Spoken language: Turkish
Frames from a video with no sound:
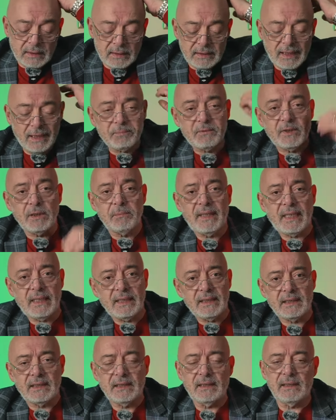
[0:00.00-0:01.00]
Yaptığım her
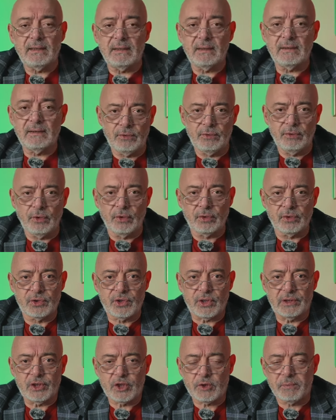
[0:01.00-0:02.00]
iki log
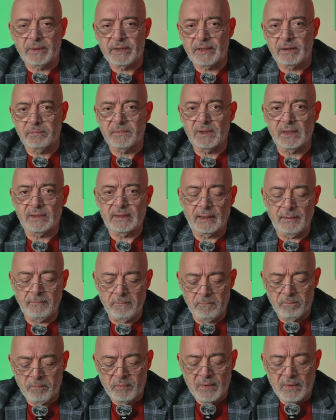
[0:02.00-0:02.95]
çalışmalarımda da